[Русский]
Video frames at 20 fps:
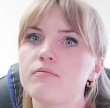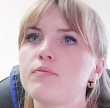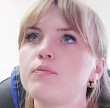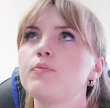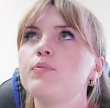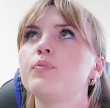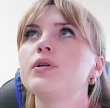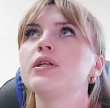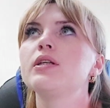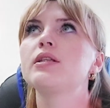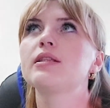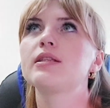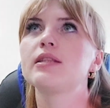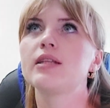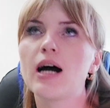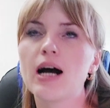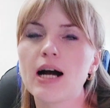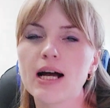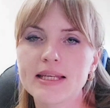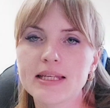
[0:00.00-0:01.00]

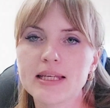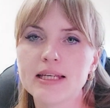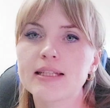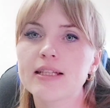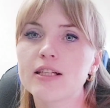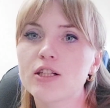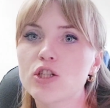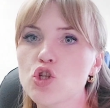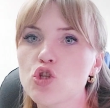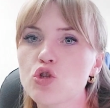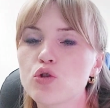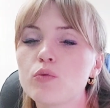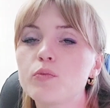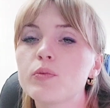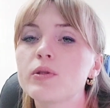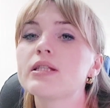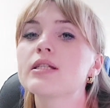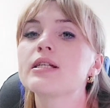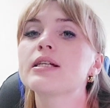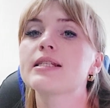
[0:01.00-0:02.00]
Питание должно
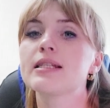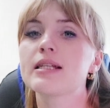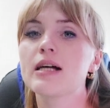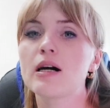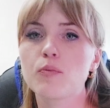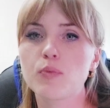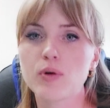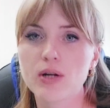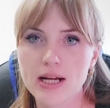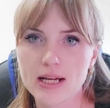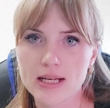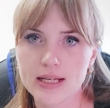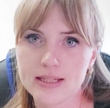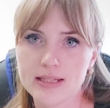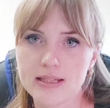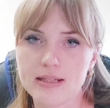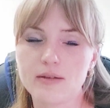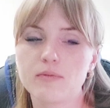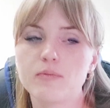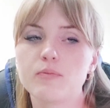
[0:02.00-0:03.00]
быть
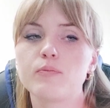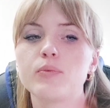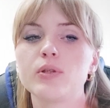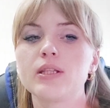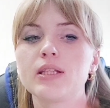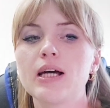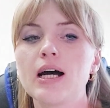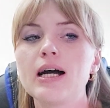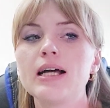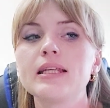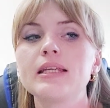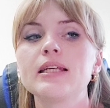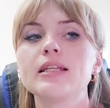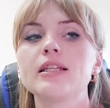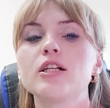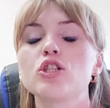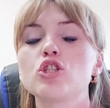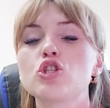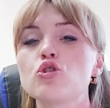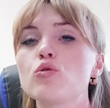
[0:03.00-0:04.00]
разнообразное, питание
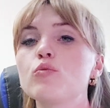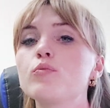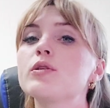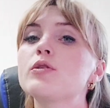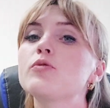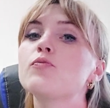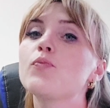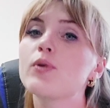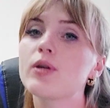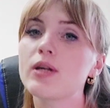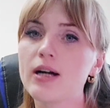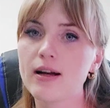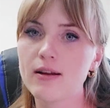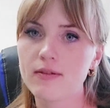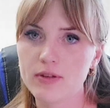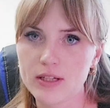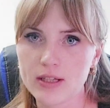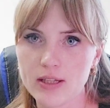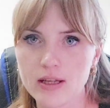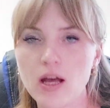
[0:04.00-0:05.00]
должно быть
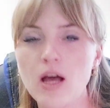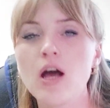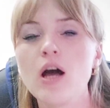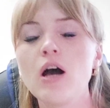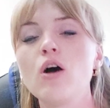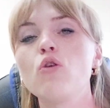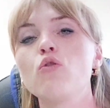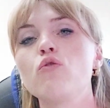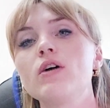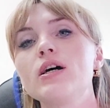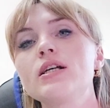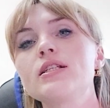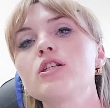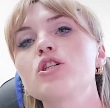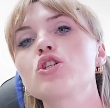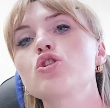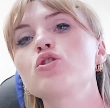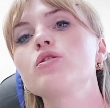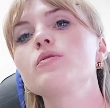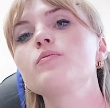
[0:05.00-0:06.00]
правильно. У вас
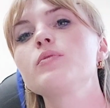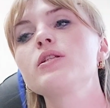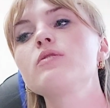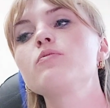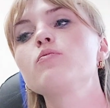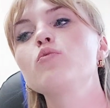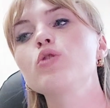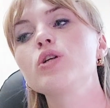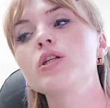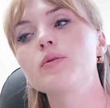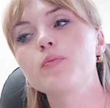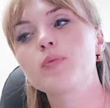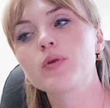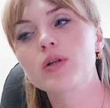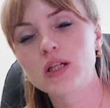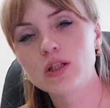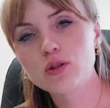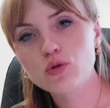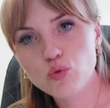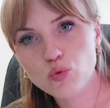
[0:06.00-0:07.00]
должны быть
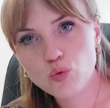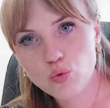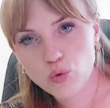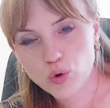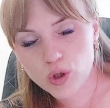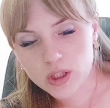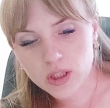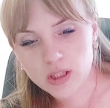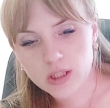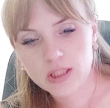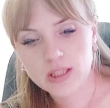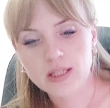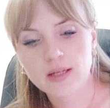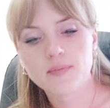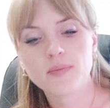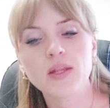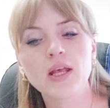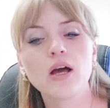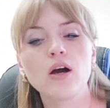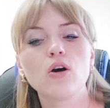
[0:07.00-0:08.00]

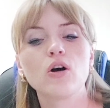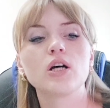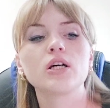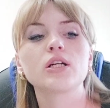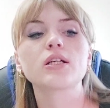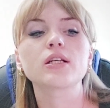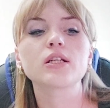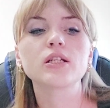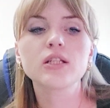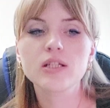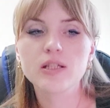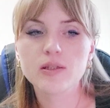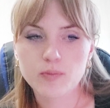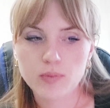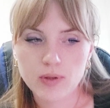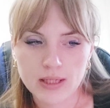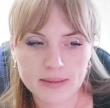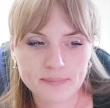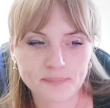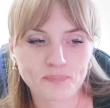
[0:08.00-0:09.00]
морепродукты,
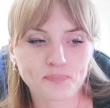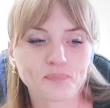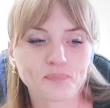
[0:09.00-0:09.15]
рыба,